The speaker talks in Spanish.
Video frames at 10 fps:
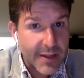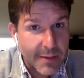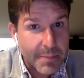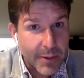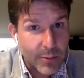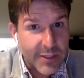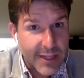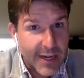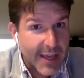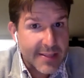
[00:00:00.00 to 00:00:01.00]
tener preguntas de
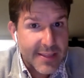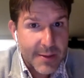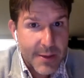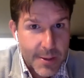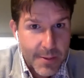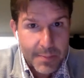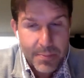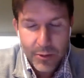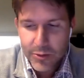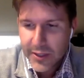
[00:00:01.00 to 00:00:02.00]
la gente y ver
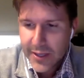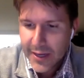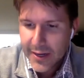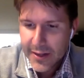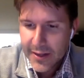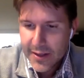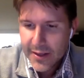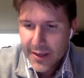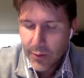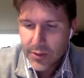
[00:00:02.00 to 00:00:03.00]
por dónde quieren
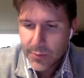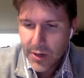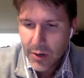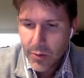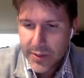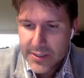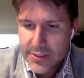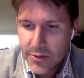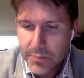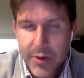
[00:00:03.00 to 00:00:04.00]
que abordemos la
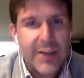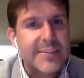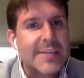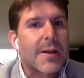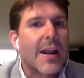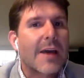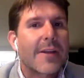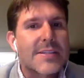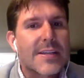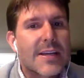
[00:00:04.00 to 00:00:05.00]
conversación. Pero las tres palabras...